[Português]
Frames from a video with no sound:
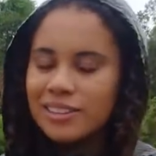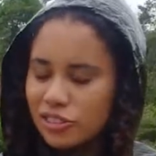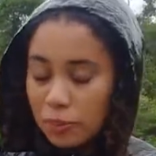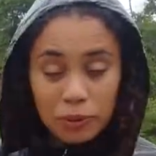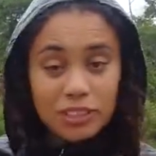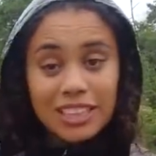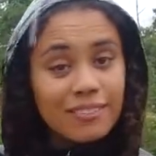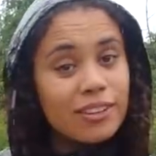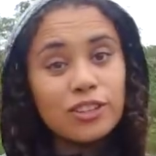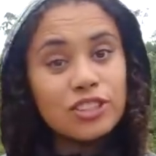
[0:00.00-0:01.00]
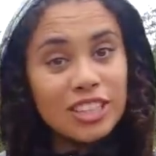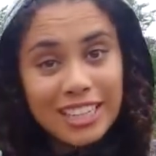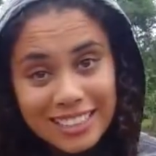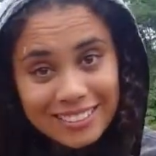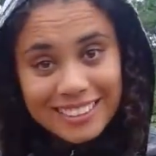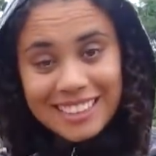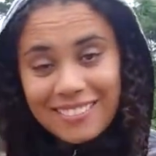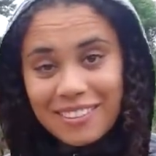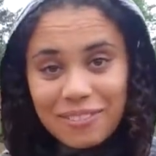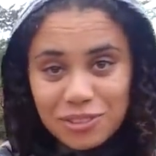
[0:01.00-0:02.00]
Só porque eu tava elogiando que
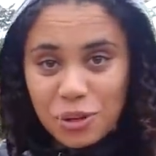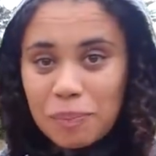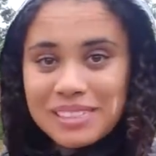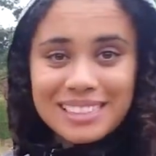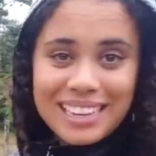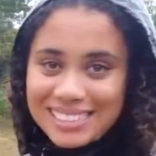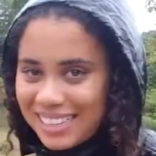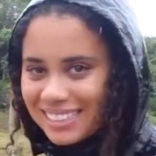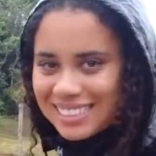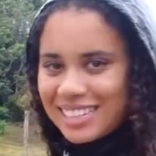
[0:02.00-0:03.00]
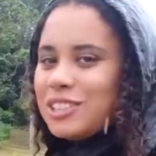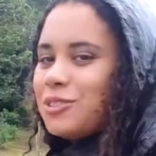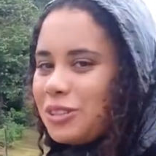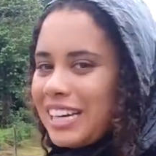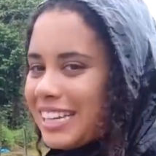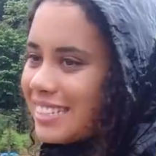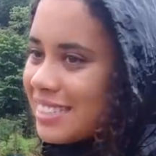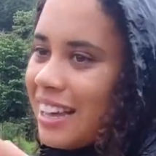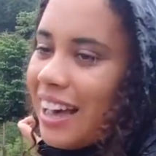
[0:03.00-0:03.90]
tava super sinalizado as cachoeiras,